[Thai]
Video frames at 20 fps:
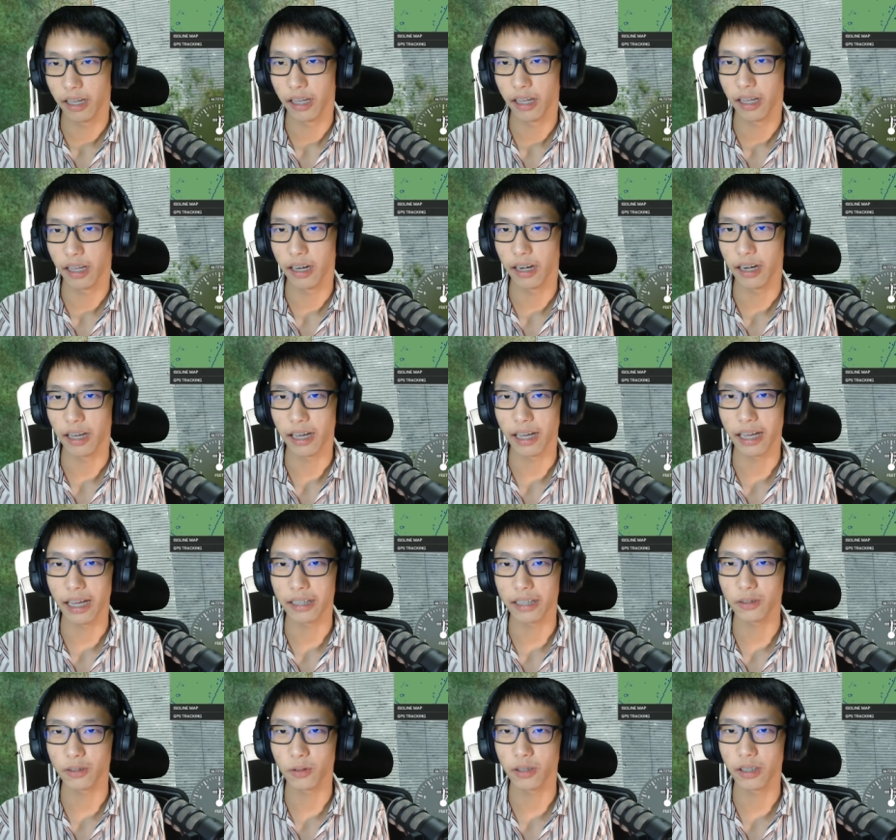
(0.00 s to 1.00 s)
หลังคาต
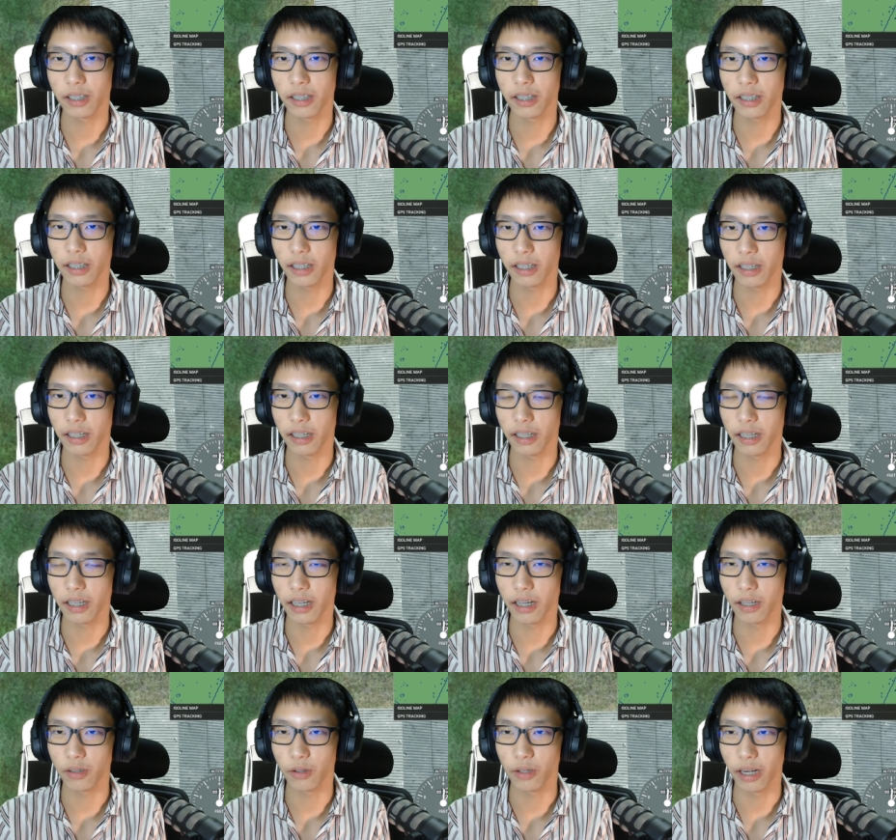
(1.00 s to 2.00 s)
รงนี้
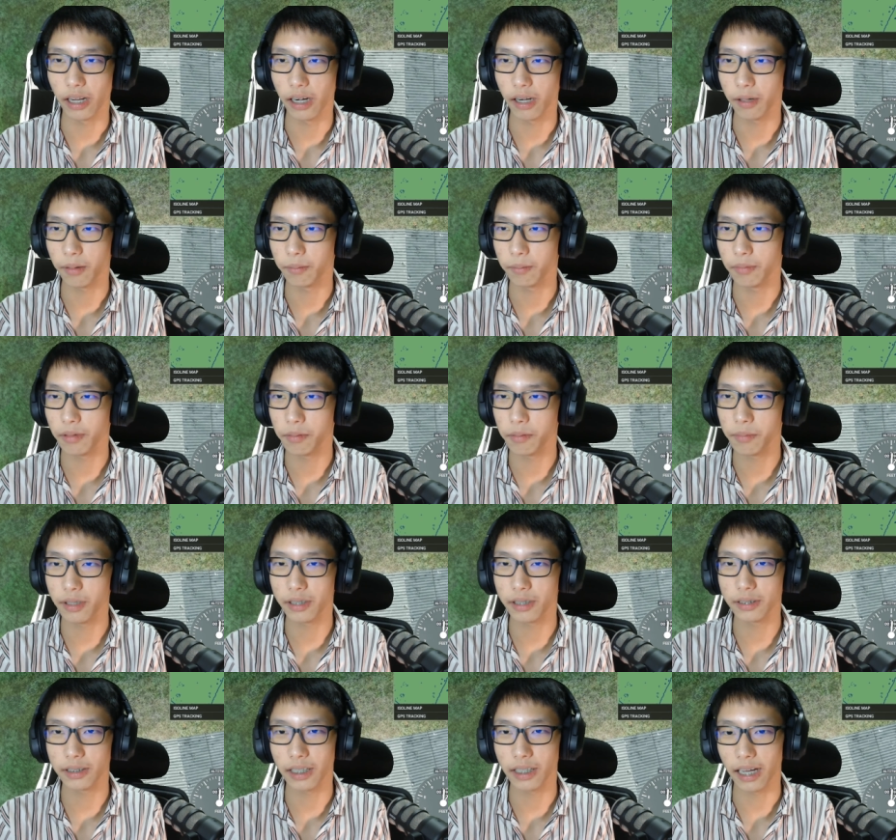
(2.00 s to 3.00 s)
อยู่ไหนแล้วไม่
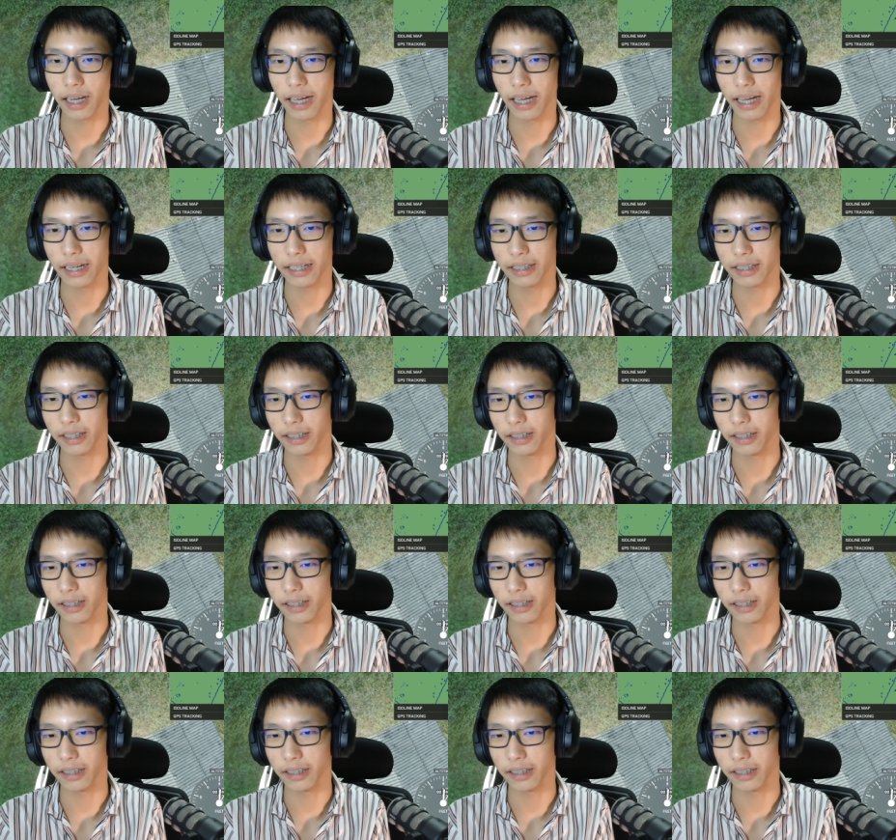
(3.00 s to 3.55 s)
ใช่หลังคานี่อ่ะ